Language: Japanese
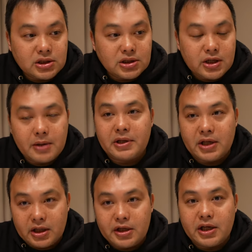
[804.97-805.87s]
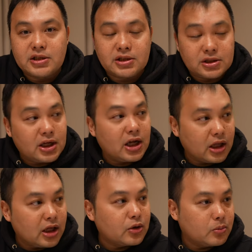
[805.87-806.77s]
時ぐらいまでやってるやつか
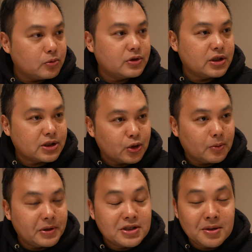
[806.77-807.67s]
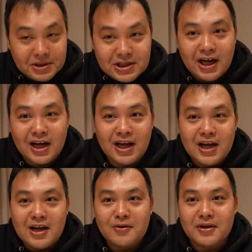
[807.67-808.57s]
なと思うんですけど、めちゃめちゃ
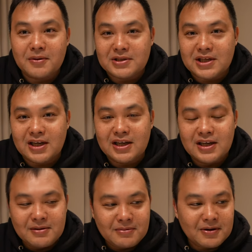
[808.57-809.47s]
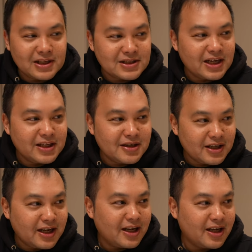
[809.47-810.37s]
混んでました。私あいにく
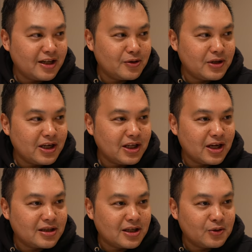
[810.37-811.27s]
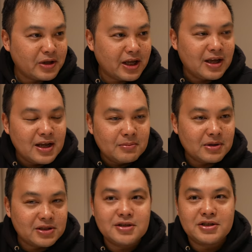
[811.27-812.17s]
ね利用できなかったので、
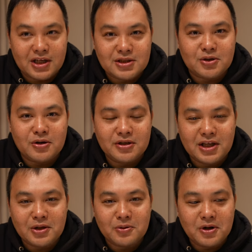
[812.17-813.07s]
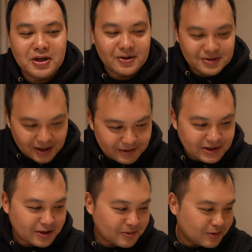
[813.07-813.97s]
つゆ知らずといったところでございま
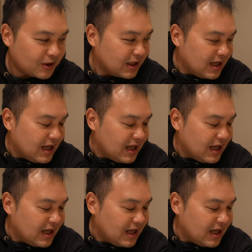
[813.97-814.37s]
すけども、